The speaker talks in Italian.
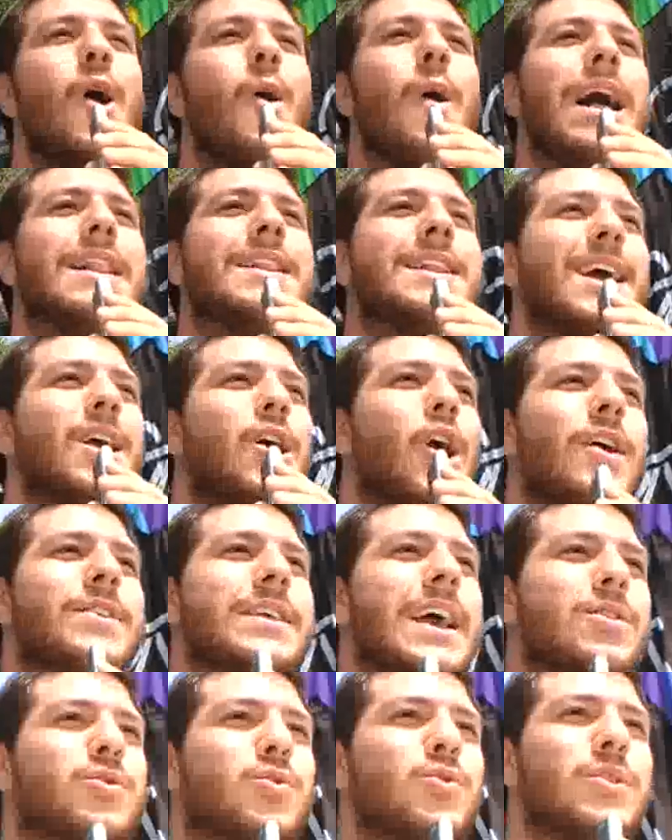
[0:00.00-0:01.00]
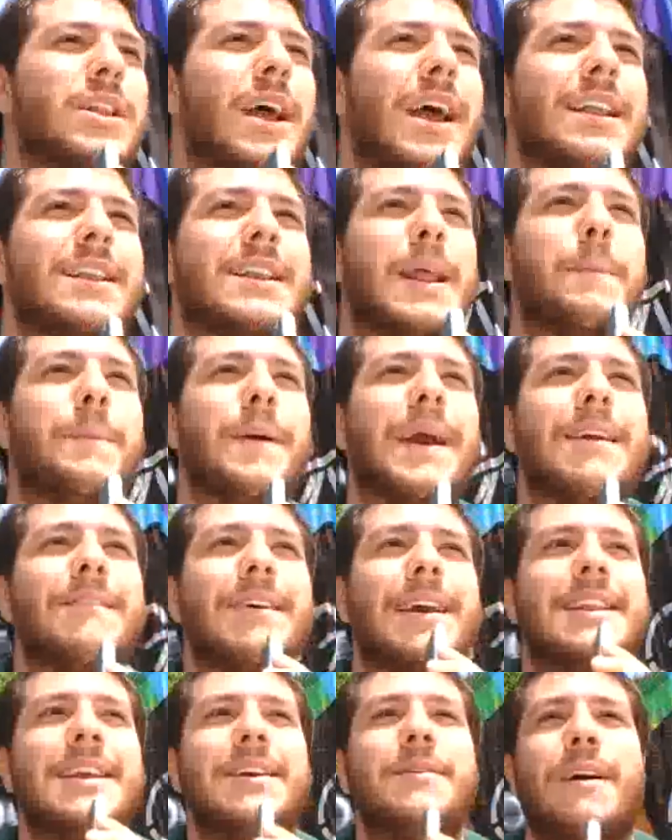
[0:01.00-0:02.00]
o altre cose assolutamente
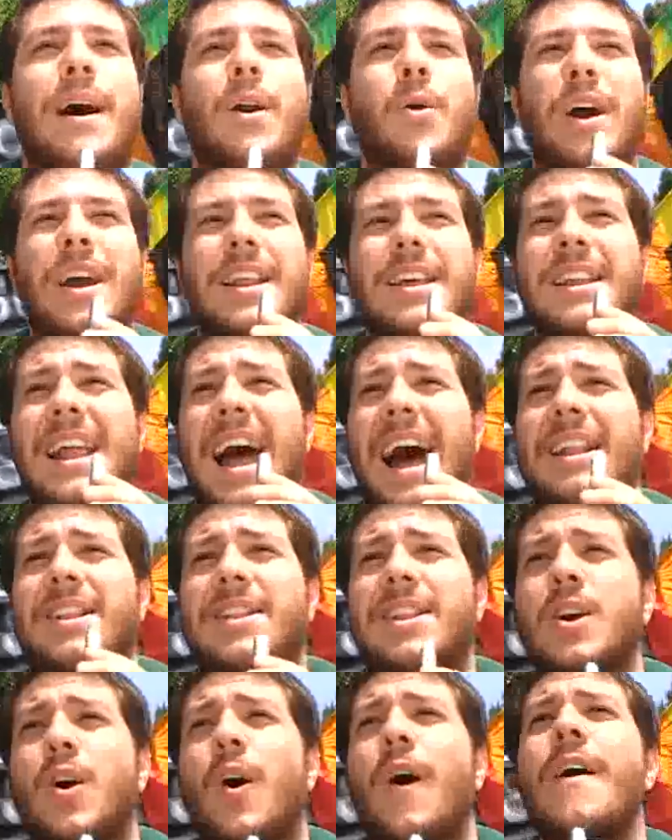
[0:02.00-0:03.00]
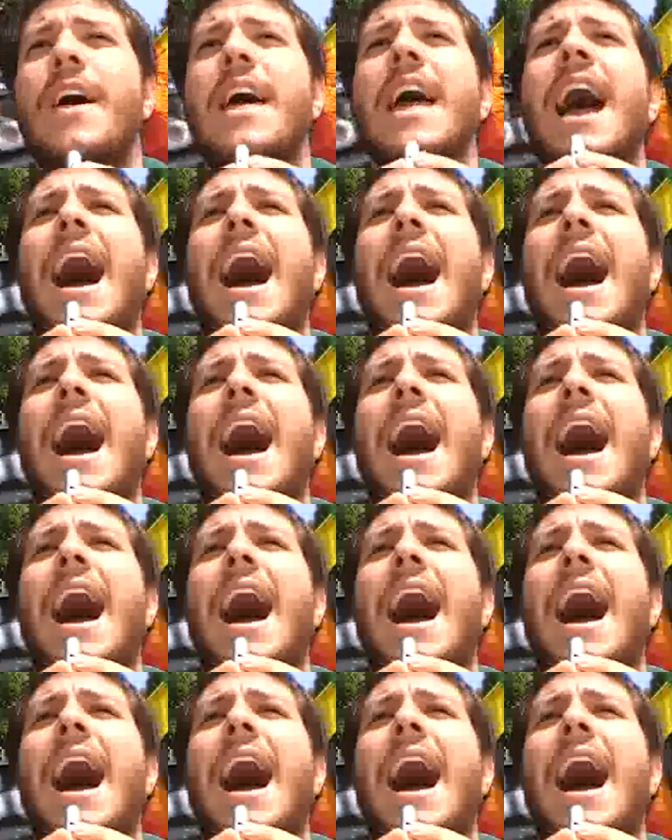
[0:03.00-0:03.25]
prive di valore didattico.